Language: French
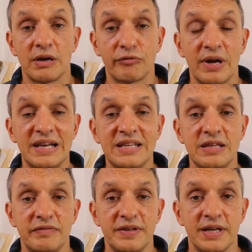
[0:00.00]
quand elle voit
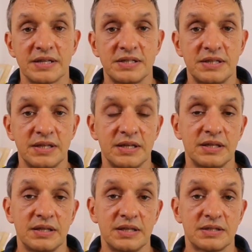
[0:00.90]

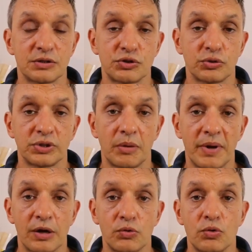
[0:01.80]
l'inefficacité des sanctions
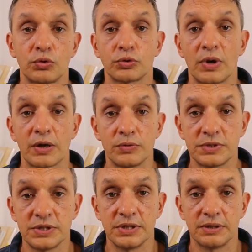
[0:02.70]
d'embargo contre la
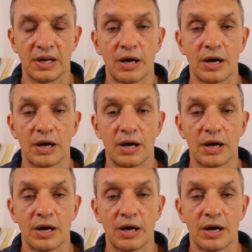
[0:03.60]
Russie.